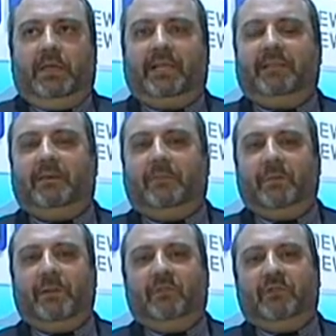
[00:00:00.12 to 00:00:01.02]
In
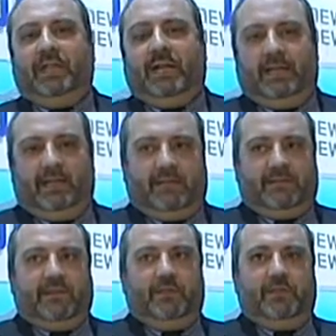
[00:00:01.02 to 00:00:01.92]
anteprima mondiale al
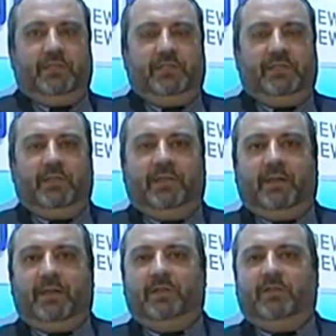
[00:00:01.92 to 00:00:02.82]
Salone di
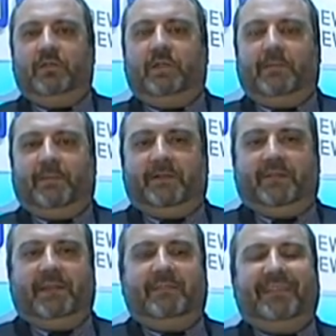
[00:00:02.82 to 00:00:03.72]
Ginevra Hyundai
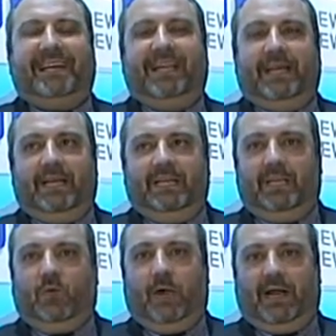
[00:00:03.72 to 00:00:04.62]
presenta la
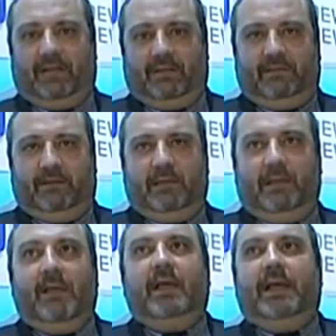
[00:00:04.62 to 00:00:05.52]

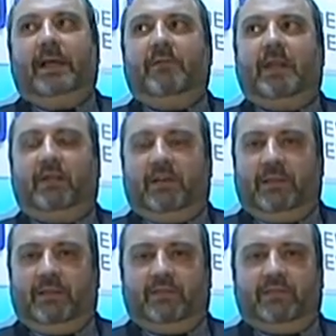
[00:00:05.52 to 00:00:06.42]
i40. È no
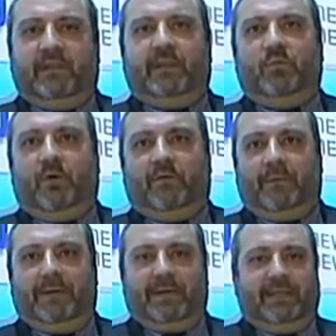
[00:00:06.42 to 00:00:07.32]
la nostra nuova
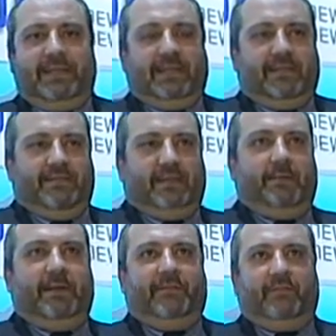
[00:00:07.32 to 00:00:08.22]
berlina di
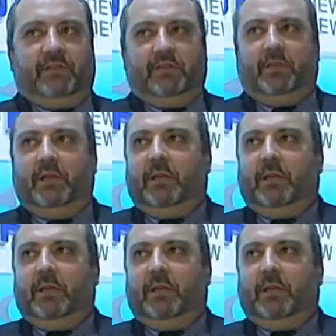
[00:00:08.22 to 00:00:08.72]
segmento D